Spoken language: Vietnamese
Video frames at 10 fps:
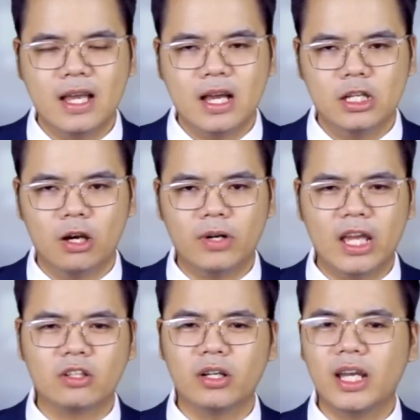Điều này
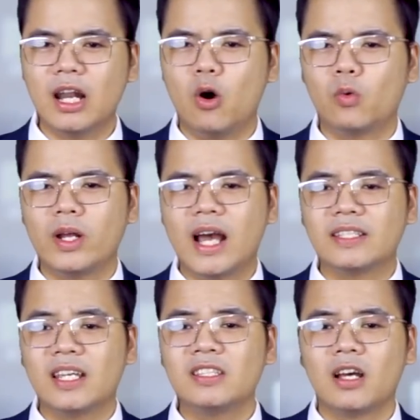có nghĩa là Ukraine
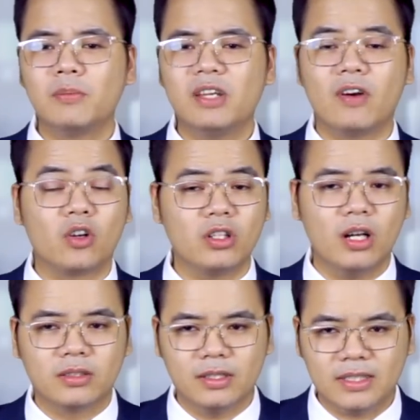sẽ sớm đi vào con
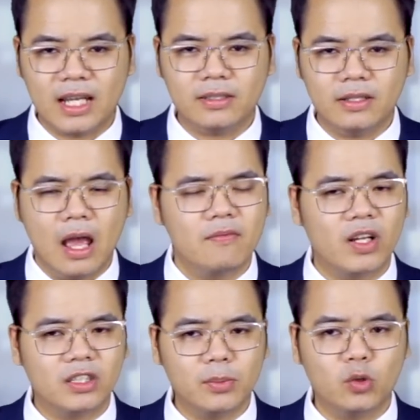đường tự sát và
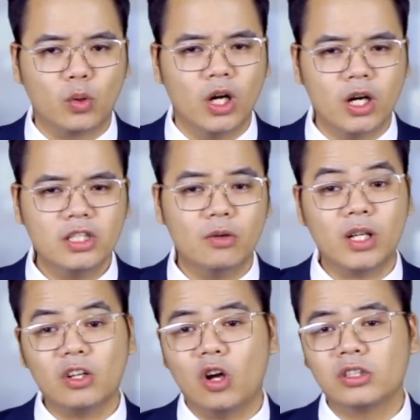tiếp tục hứng chịu
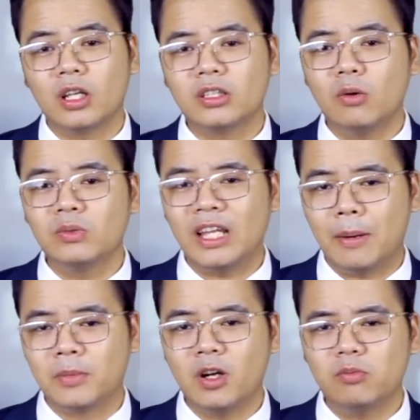các đòn tấn công thảm
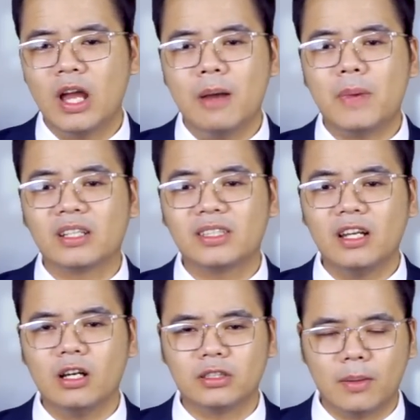khốc bằng tên
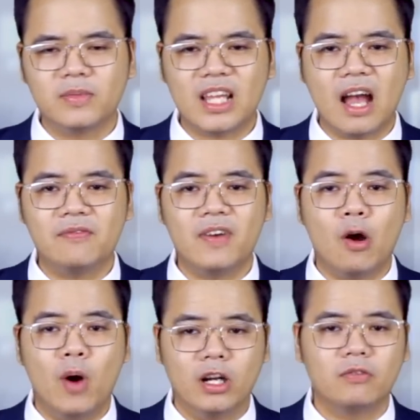lửa tầm xa và
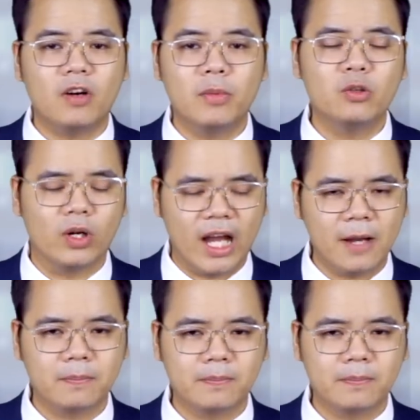hỏa lực pháo binh của Nga.